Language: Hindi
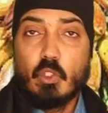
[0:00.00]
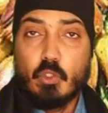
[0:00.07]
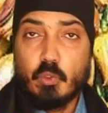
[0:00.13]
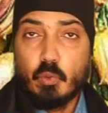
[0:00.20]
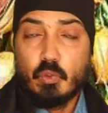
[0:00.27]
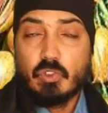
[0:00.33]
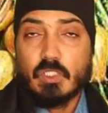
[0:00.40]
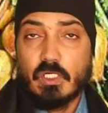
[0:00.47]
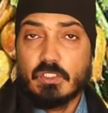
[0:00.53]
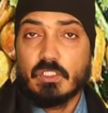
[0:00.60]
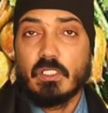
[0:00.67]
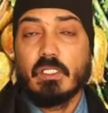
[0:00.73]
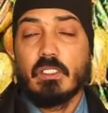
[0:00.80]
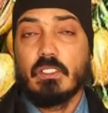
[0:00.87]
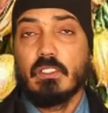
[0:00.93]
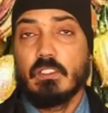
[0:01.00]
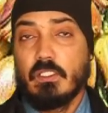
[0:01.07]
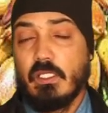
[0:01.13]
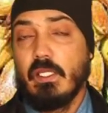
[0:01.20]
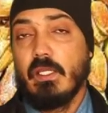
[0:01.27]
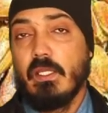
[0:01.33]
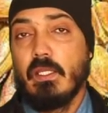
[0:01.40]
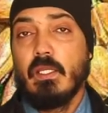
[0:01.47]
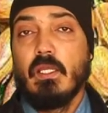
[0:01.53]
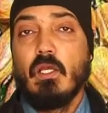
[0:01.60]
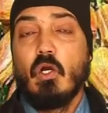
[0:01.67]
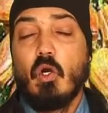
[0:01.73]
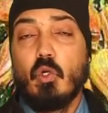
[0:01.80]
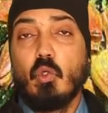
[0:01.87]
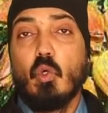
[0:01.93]
यूज़ कर सकते हैं
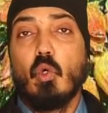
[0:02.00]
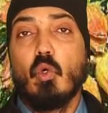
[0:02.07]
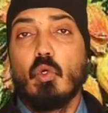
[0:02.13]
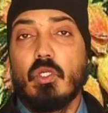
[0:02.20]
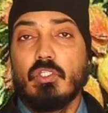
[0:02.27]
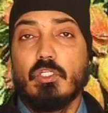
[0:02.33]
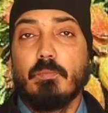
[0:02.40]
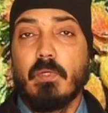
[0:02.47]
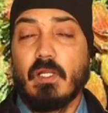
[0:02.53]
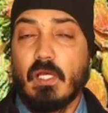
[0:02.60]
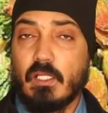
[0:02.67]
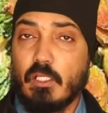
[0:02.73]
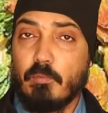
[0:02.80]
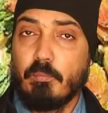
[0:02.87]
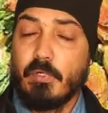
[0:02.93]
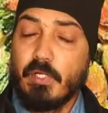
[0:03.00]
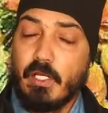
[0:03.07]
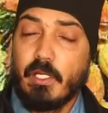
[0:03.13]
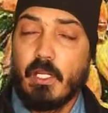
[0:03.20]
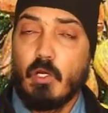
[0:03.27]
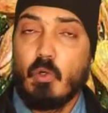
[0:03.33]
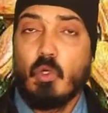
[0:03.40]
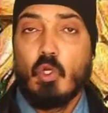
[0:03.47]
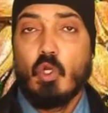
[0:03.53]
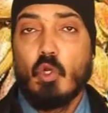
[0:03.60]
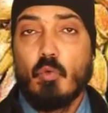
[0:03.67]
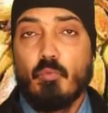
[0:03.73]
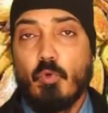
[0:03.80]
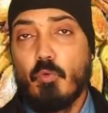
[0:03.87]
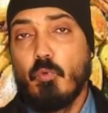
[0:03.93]
और डो को किसी प्रकार की पीड़ा ना हो
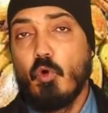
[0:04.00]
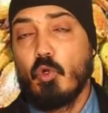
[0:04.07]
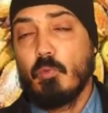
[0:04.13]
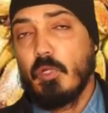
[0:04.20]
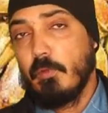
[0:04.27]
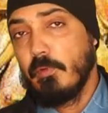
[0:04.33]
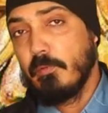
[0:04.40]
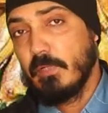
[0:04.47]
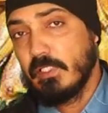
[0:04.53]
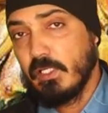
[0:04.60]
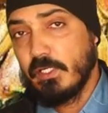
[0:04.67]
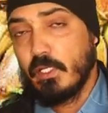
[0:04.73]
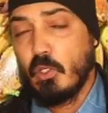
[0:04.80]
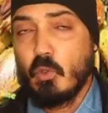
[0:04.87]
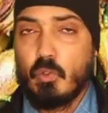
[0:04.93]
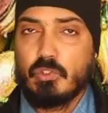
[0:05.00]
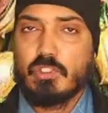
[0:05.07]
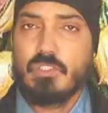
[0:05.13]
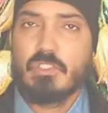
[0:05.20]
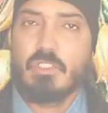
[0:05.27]
वो फॉर्मूला हमने बताने की कोशिश